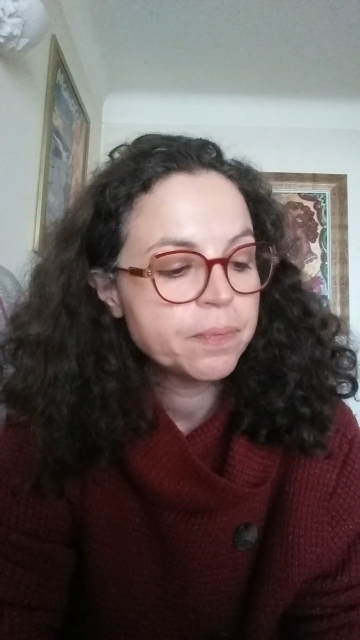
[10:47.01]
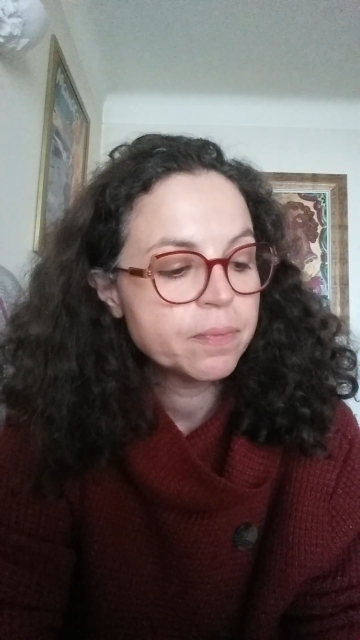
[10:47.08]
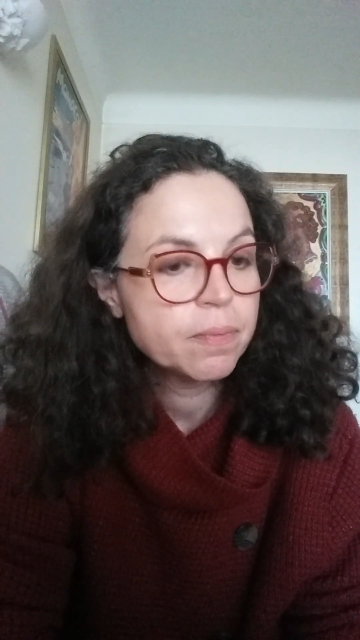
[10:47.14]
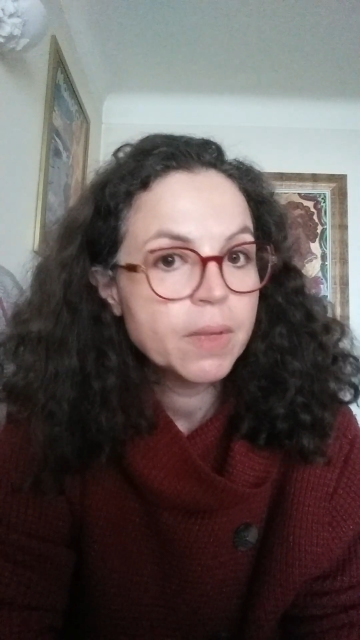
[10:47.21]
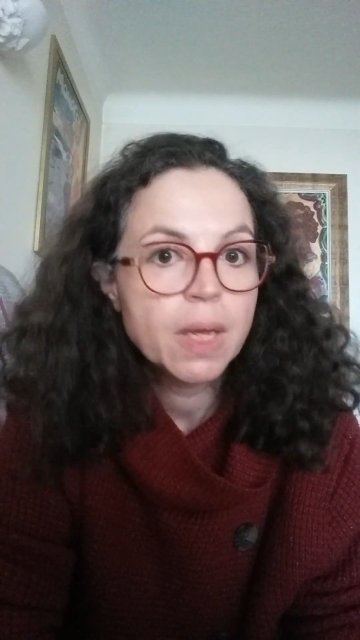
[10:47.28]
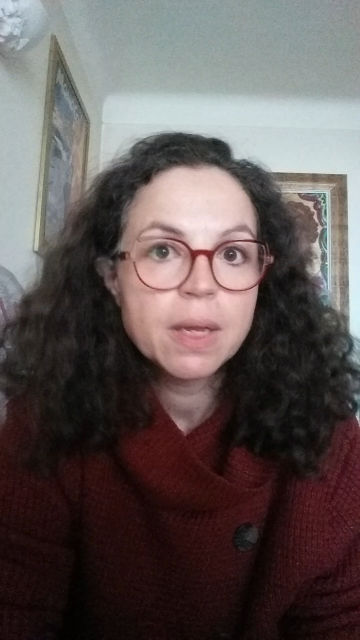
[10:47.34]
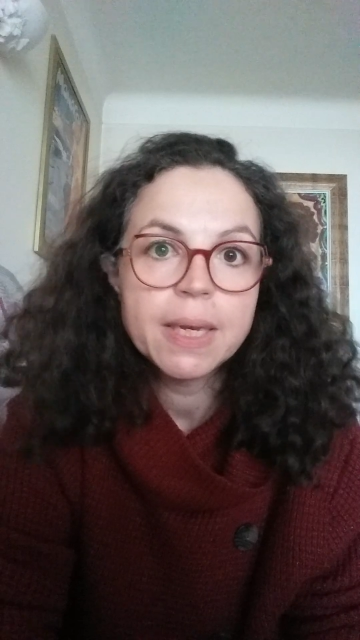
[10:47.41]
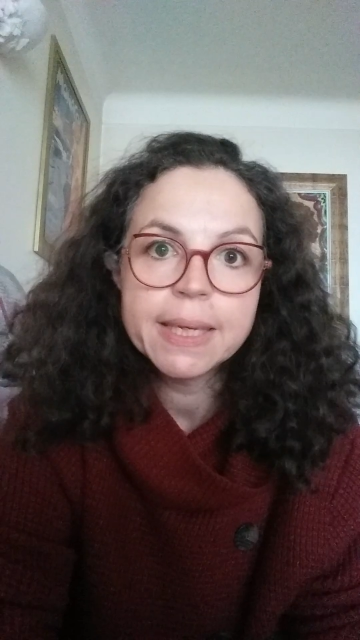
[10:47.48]

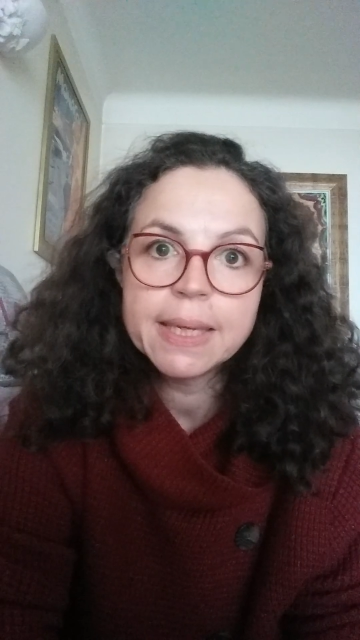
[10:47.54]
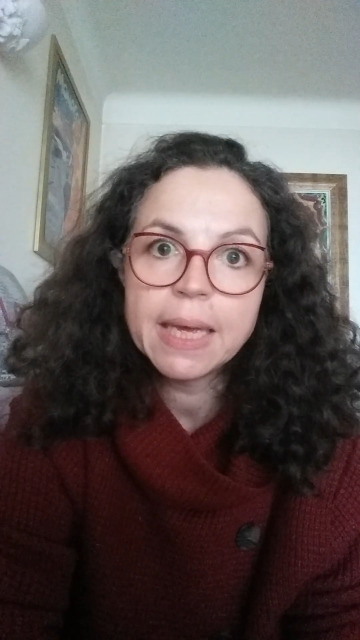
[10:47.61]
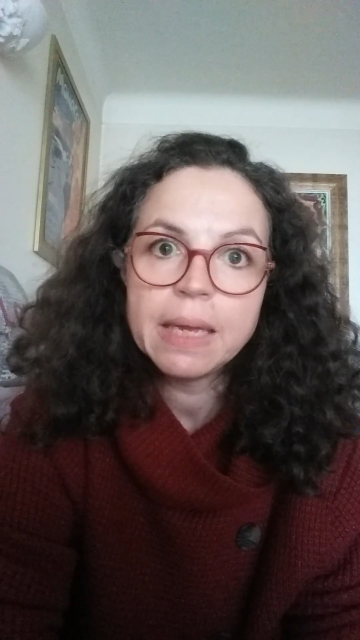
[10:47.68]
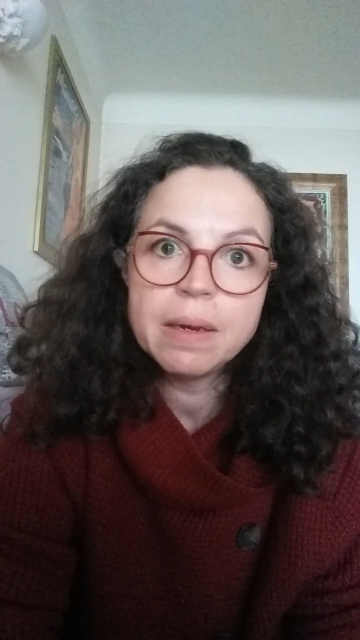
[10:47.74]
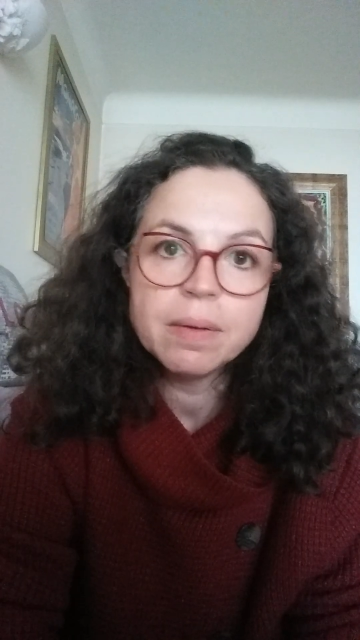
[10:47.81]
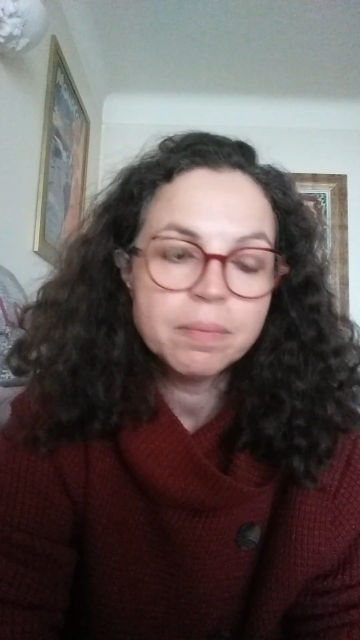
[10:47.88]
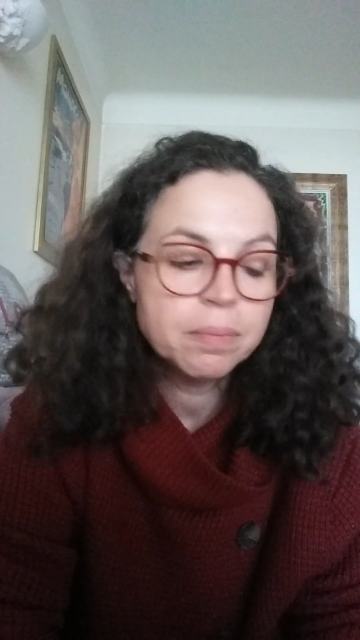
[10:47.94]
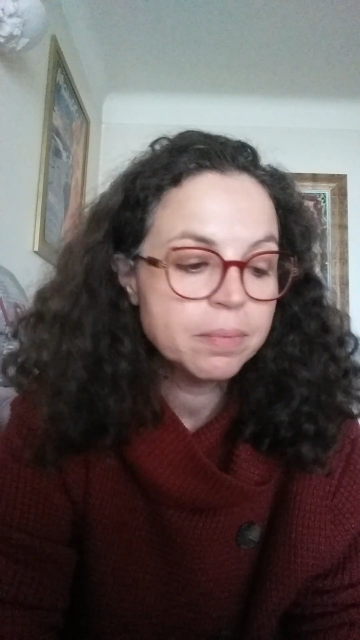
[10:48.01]
Lesquels
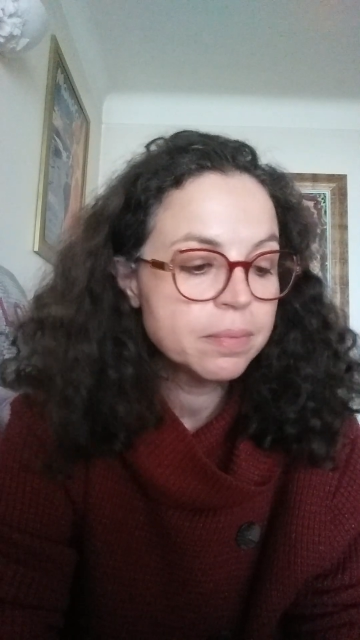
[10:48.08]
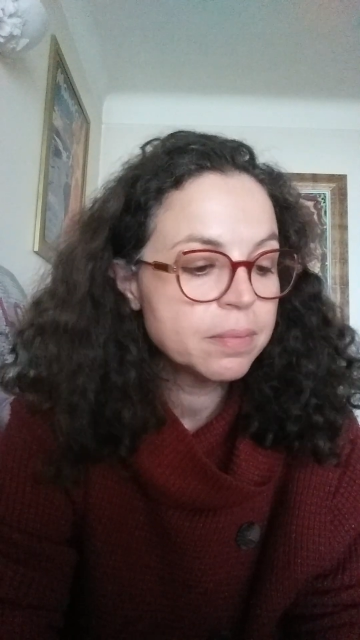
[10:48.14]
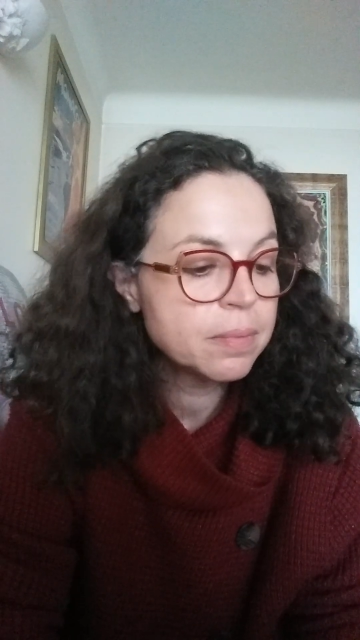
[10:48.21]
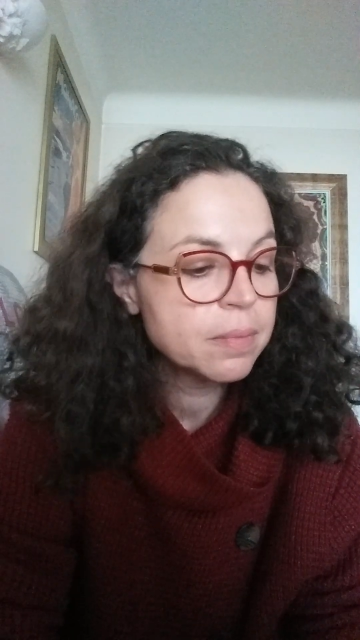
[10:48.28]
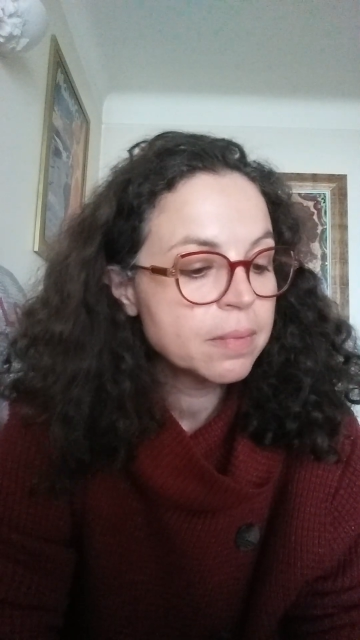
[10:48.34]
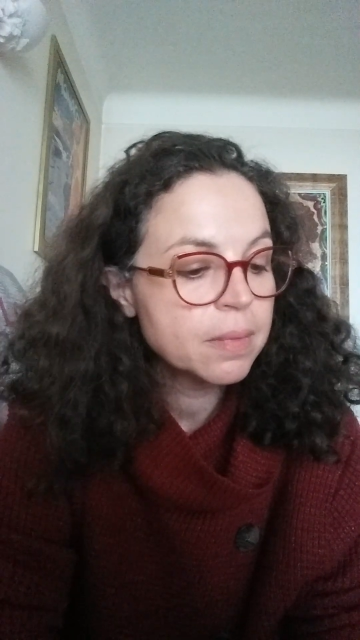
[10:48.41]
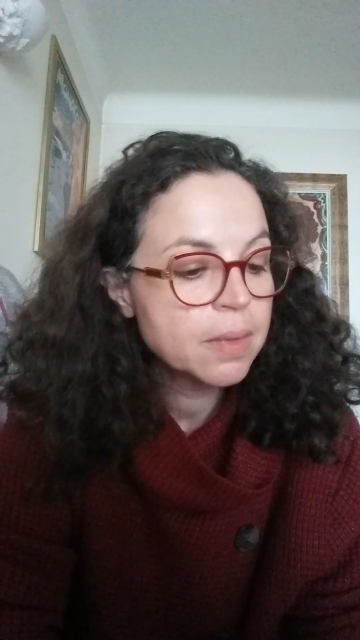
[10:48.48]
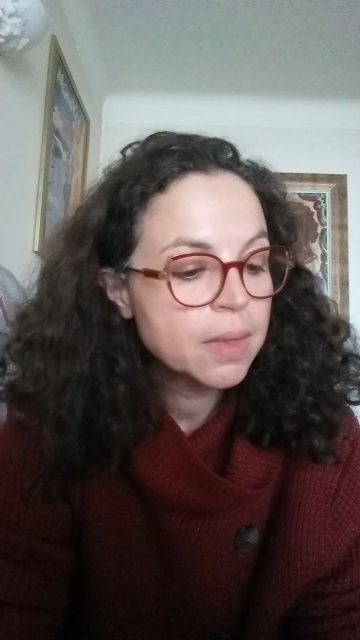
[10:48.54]

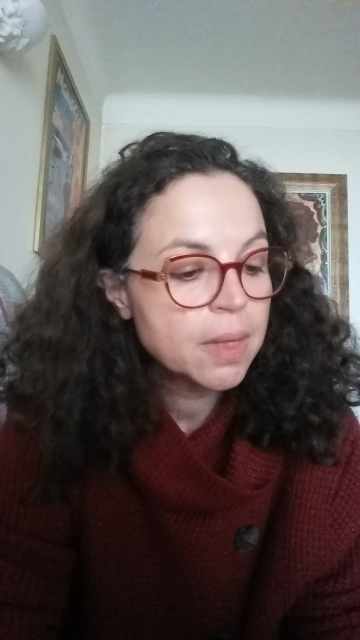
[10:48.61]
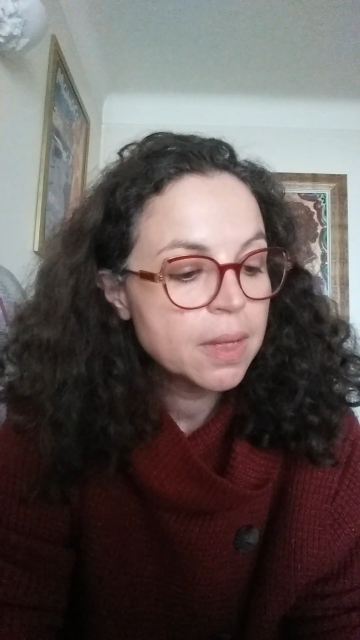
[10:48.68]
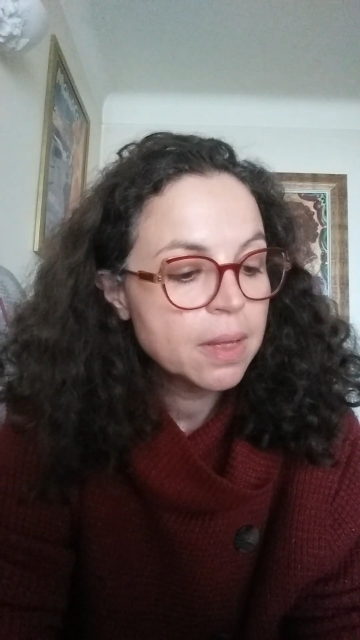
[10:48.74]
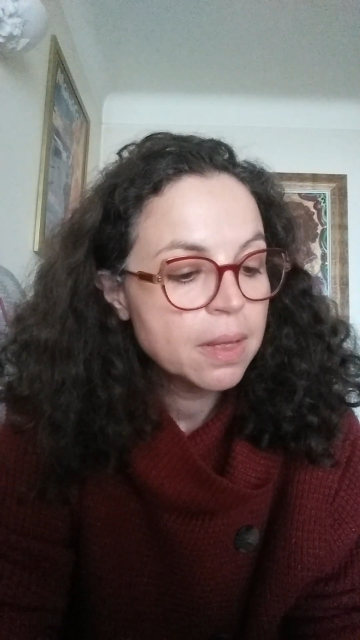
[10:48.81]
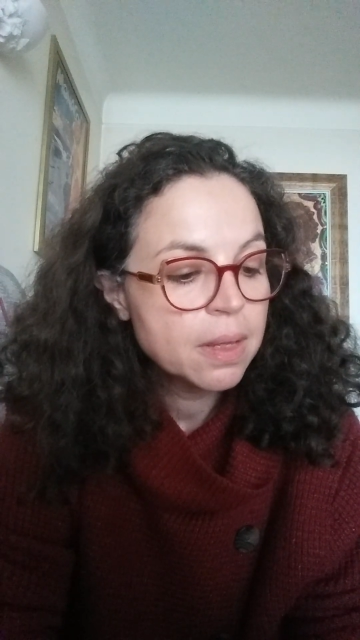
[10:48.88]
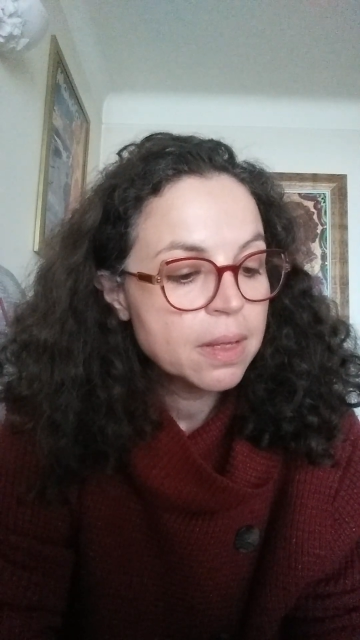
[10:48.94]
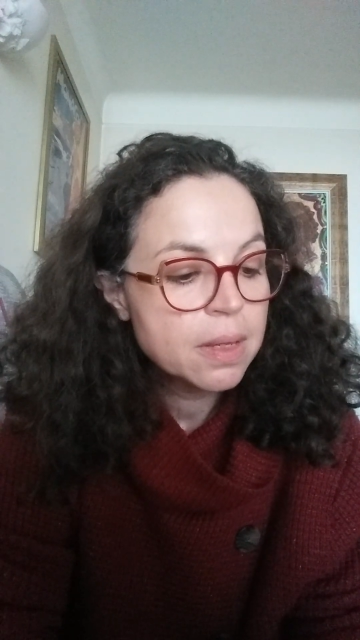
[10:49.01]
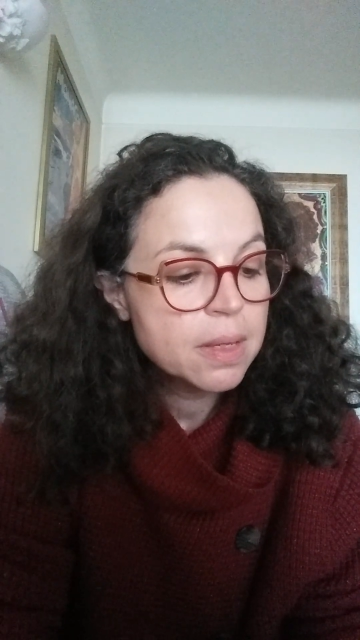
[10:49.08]

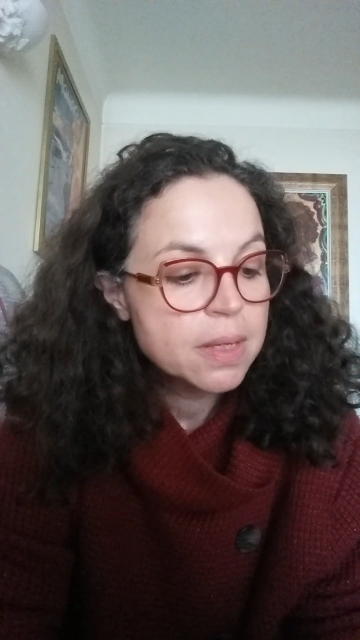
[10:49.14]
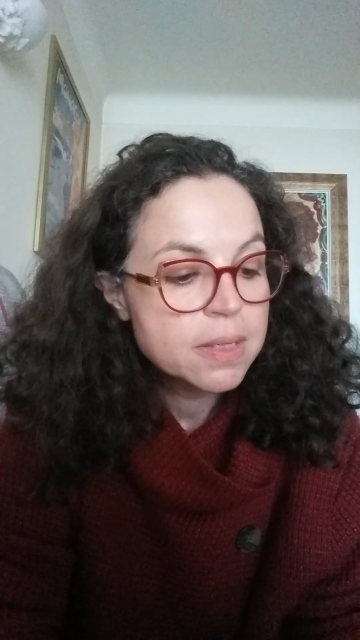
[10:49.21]
C'est